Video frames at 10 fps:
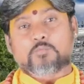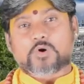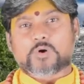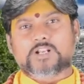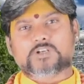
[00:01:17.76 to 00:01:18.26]

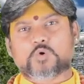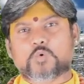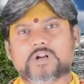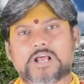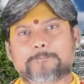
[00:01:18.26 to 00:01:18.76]
మొక్కలకు
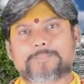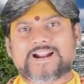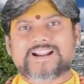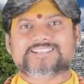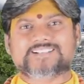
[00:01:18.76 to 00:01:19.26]
కూడా
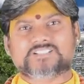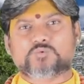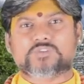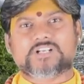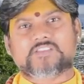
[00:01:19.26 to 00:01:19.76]
ప్రాణశక్తి
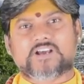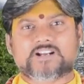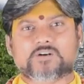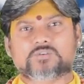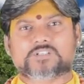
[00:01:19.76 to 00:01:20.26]
ఉంది కదా
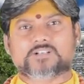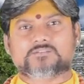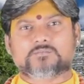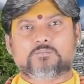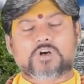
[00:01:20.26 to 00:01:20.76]
అని అడుగుతారు
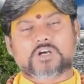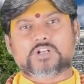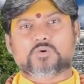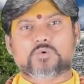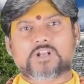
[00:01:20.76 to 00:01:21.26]

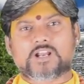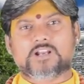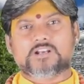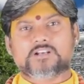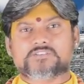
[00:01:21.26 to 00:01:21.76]
మొక్కలకు కూడా
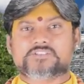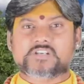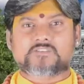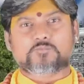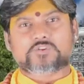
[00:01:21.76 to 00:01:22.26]

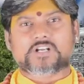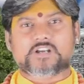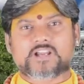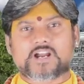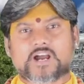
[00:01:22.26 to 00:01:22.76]
జీవం ఉంది
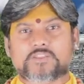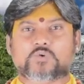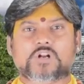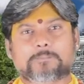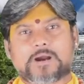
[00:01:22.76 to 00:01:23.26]
కదా అది
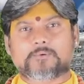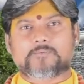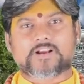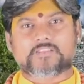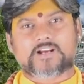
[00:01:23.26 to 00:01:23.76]
కూడా
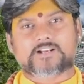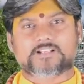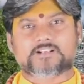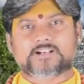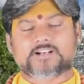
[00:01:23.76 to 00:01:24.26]
పాపమే కదా
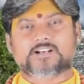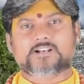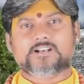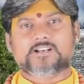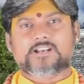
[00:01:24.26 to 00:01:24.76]
అంటారు ఇక్కడ
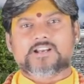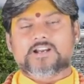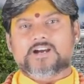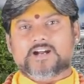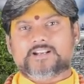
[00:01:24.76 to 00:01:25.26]

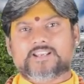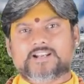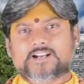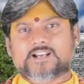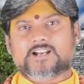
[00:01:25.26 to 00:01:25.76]
అంటే
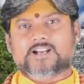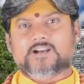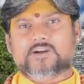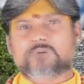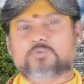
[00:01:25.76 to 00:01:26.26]
ఇక్కడ
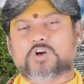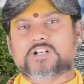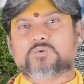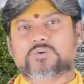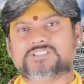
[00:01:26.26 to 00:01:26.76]

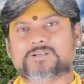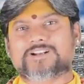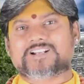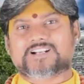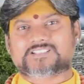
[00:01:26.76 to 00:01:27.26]
మొక్కను కోస్తే
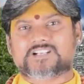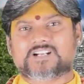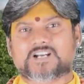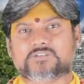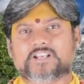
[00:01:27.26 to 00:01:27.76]
మనకు రక్తం
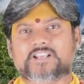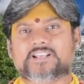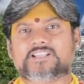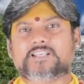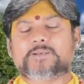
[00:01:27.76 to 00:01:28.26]
కాదు
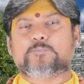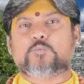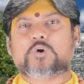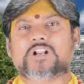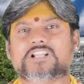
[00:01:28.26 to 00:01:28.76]
ఏదైతే
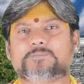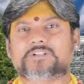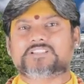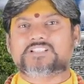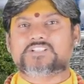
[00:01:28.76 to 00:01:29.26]

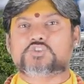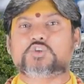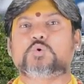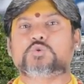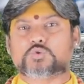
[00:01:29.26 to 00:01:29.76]
పునరుత్పత్తి
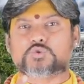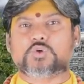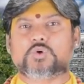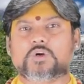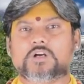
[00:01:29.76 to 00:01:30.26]

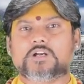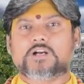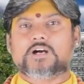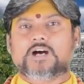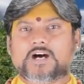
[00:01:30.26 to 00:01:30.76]
జరుగుతుందో
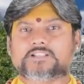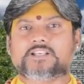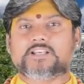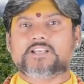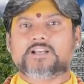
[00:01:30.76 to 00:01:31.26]
అది